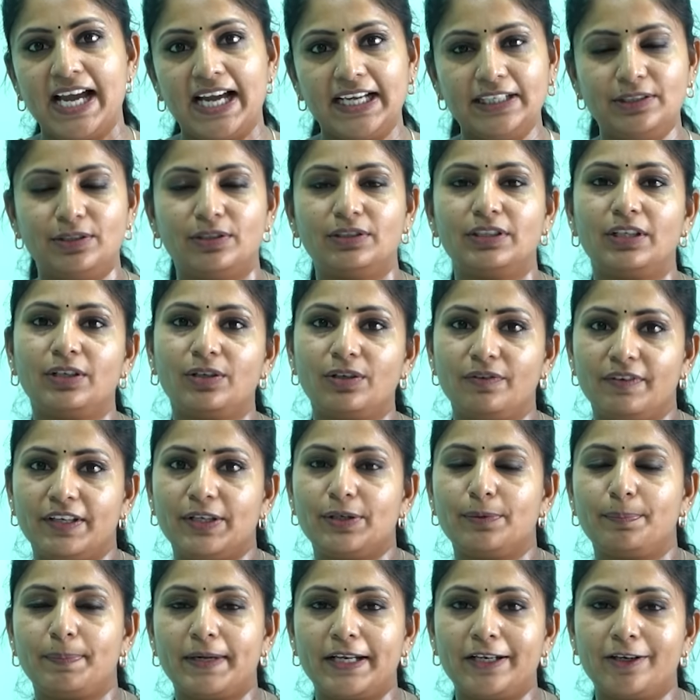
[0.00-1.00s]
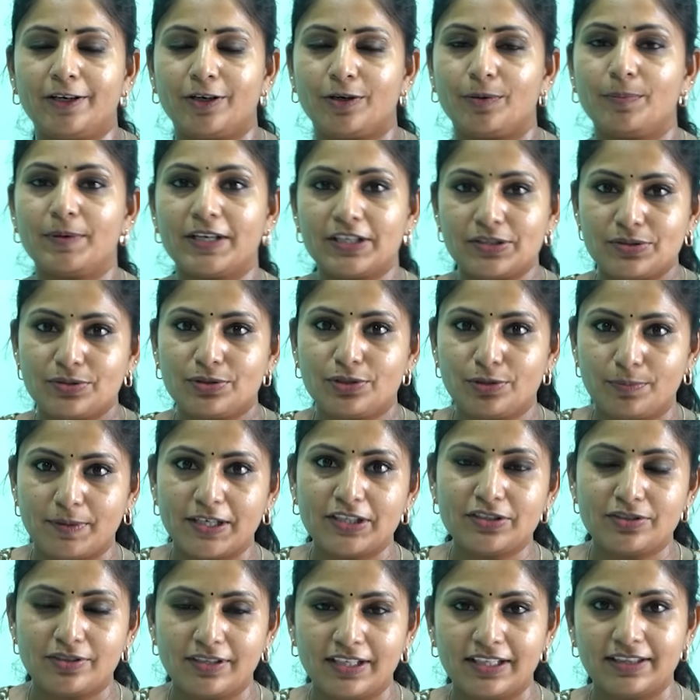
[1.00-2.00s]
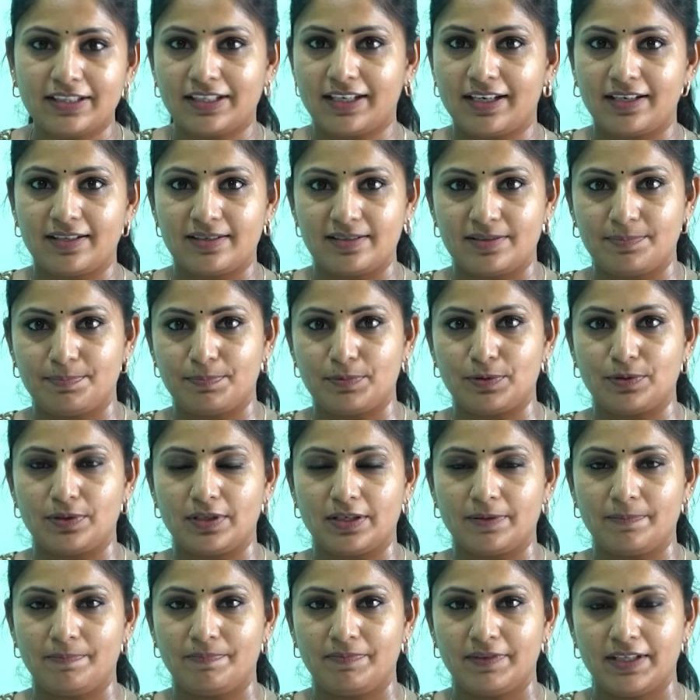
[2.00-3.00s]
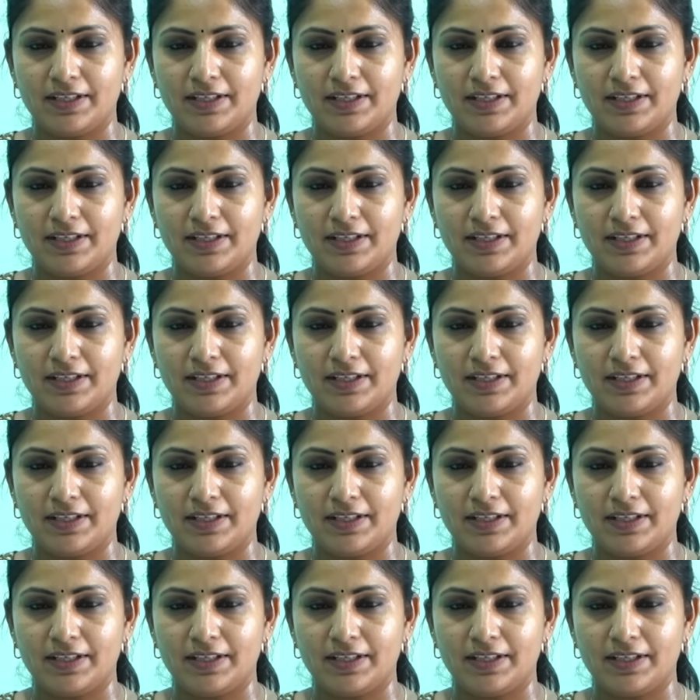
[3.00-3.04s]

ఐదు వందలకో వెయ్యి రూపాయలకో మన చుట్టూ మనుషులను ఎంతకాలం తిప్పుకుంటాం